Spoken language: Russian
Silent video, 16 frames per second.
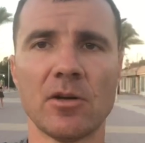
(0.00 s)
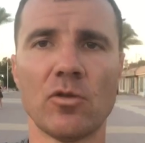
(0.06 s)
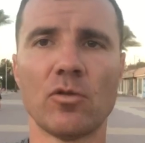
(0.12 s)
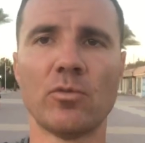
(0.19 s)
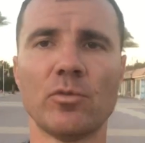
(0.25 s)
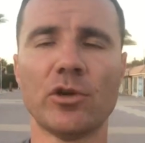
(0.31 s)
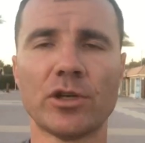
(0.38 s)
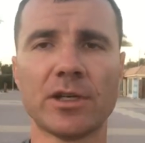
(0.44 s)

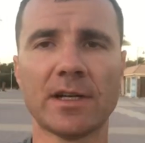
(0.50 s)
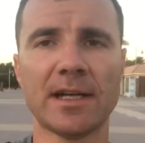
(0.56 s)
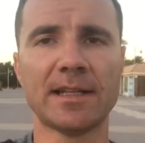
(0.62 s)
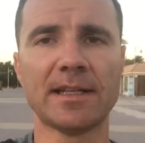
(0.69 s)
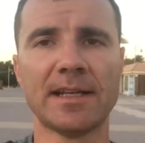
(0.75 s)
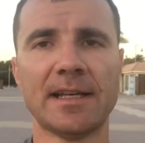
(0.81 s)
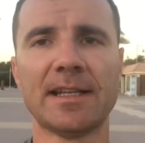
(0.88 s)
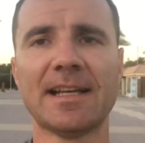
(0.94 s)
у многих
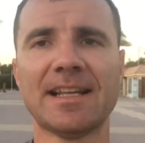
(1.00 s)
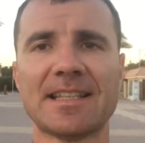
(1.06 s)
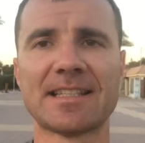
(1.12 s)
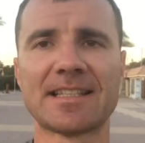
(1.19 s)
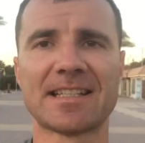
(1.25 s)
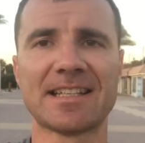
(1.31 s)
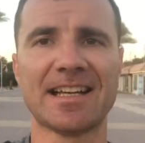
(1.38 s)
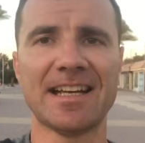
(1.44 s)
отелей надо
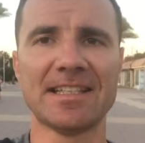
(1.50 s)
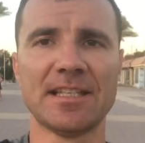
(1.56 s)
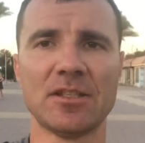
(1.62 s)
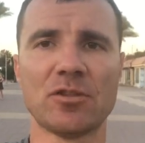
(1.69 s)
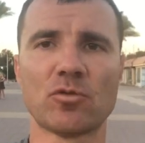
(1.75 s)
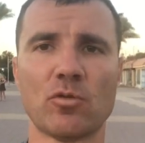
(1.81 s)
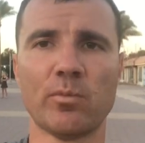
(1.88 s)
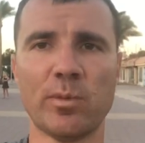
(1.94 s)

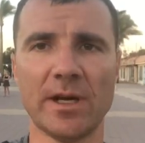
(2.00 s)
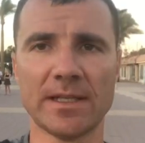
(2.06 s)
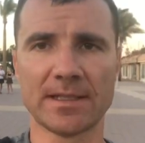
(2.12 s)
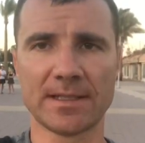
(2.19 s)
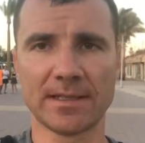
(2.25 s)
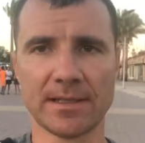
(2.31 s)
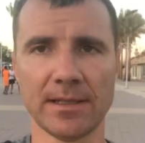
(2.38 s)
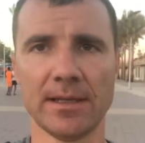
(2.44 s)
заходить
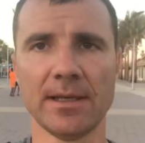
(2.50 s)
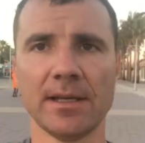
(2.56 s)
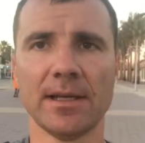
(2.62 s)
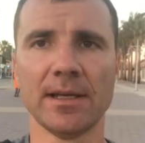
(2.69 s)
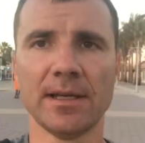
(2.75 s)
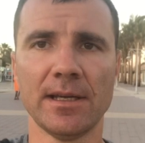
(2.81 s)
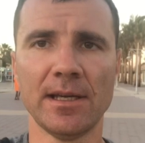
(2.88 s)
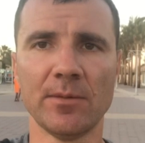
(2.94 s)
купаться
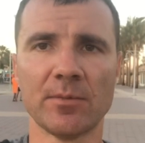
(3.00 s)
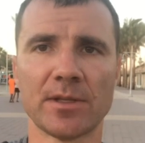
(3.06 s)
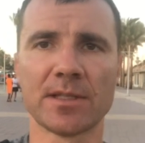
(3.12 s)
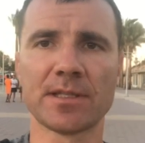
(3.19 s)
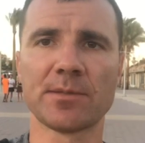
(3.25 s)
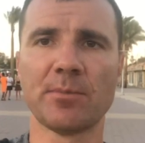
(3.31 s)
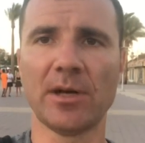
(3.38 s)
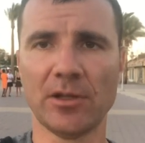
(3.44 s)
именно
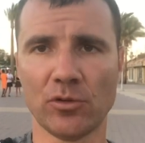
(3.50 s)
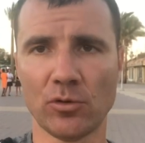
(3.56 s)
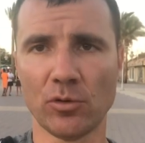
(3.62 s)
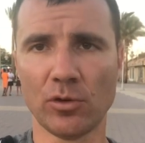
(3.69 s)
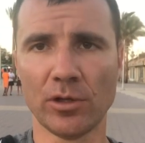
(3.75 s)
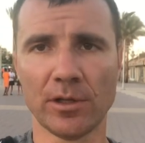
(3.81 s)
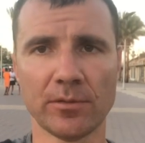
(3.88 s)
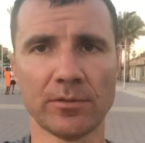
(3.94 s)
с
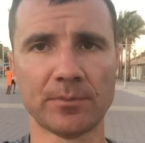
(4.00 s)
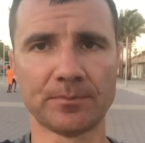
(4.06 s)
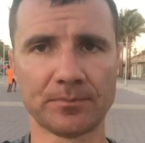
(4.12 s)
понтонов –